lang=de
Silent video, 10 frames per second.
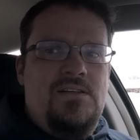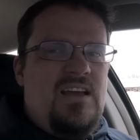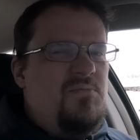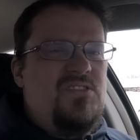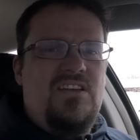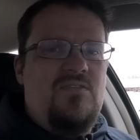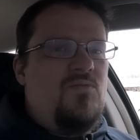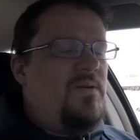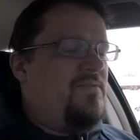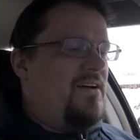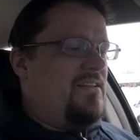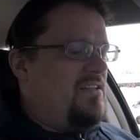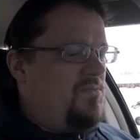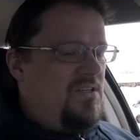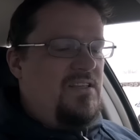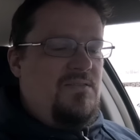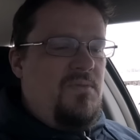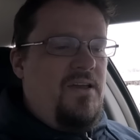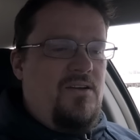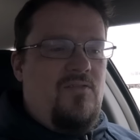Ihr müsst dann einen Moment warten. Ich muss jetzt
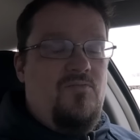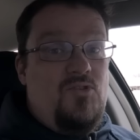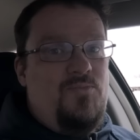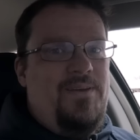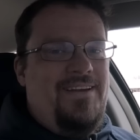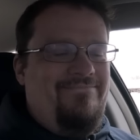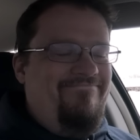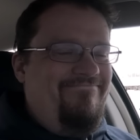erstmal einkaufen. Bis später.